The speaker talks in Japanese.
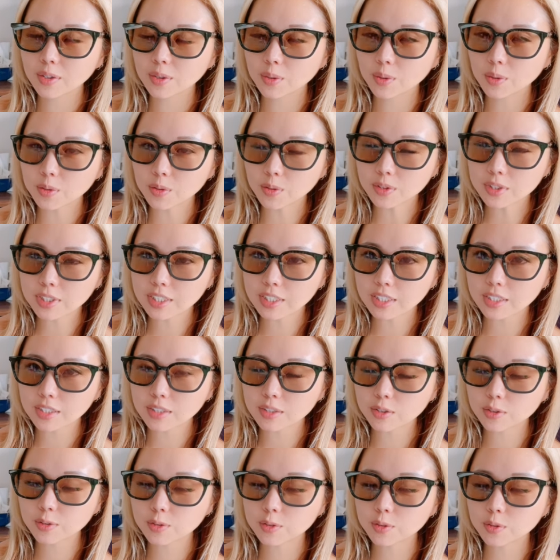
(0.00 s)
今年
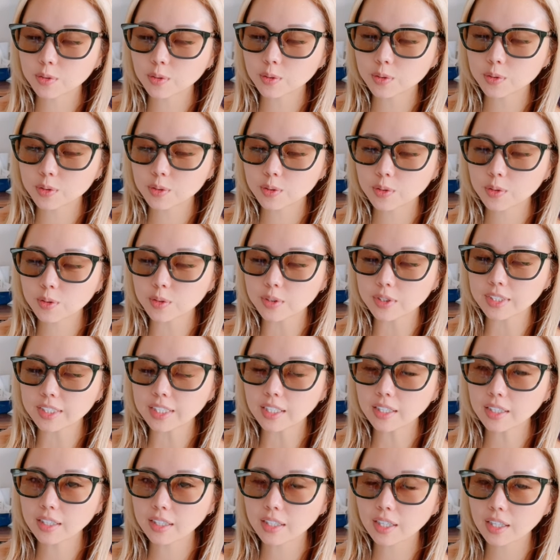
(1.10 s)
出走する
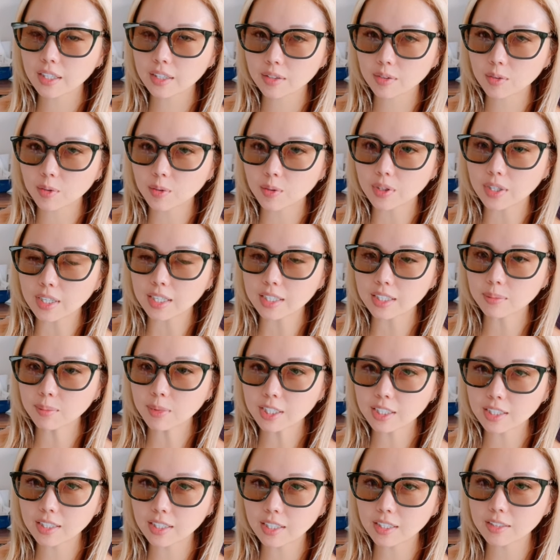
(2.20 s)
前年の有馬
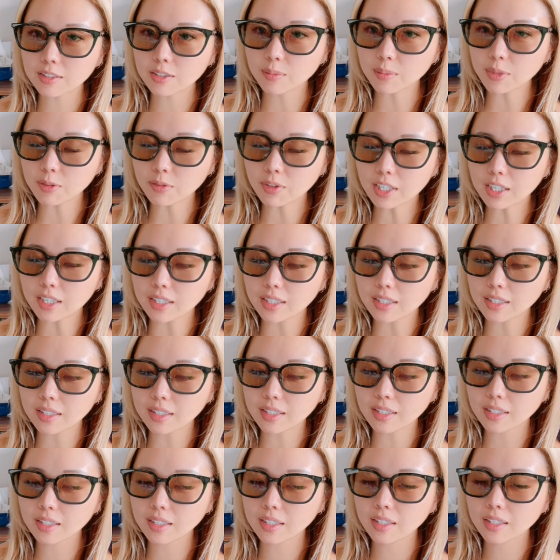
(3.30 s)
記念組は、
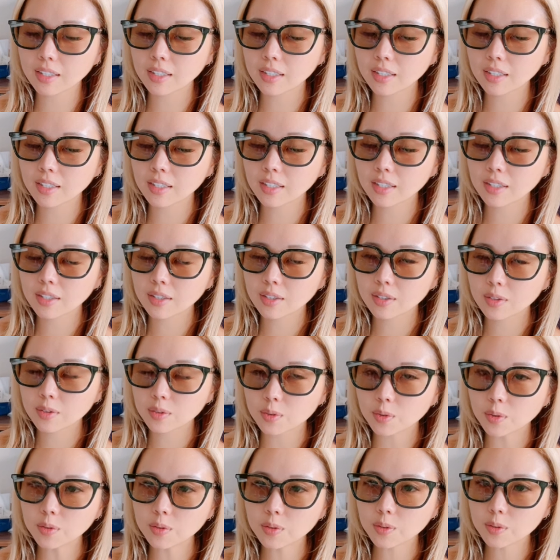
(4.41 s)

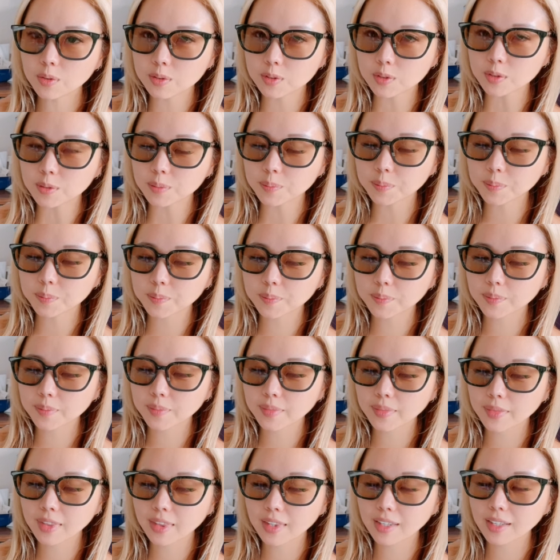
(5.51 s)
ドーデュース、
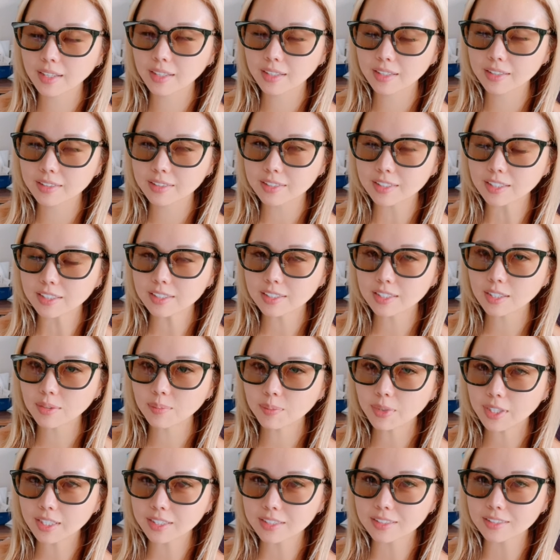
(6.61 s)

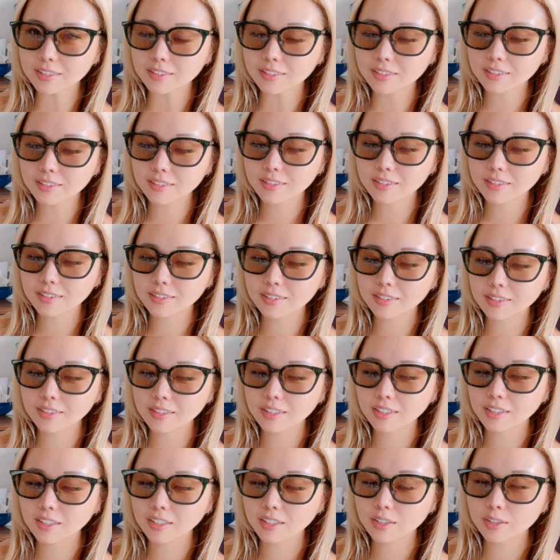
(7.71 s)
ジャスティンパレス、
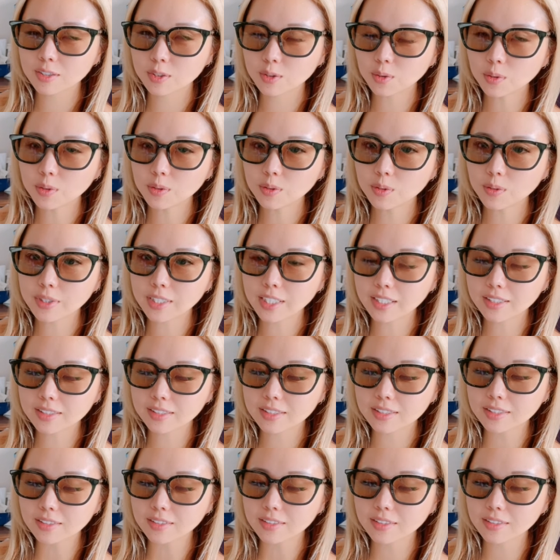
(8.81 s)

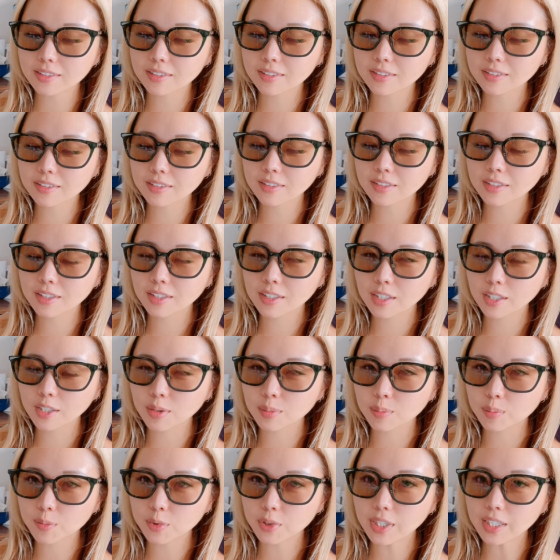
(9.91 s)
ソウルオリエンス、
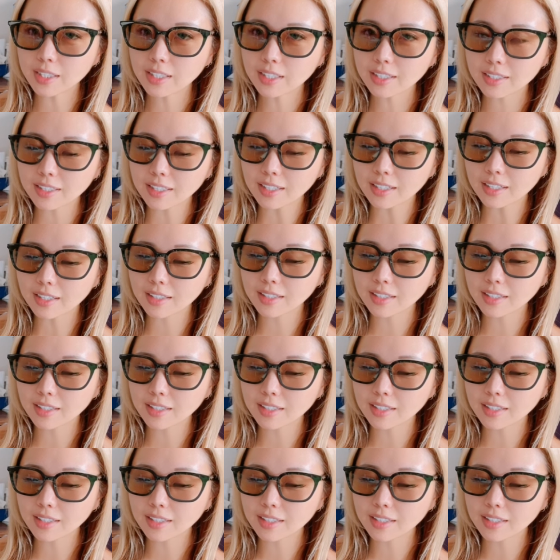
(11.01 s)
プラダリア、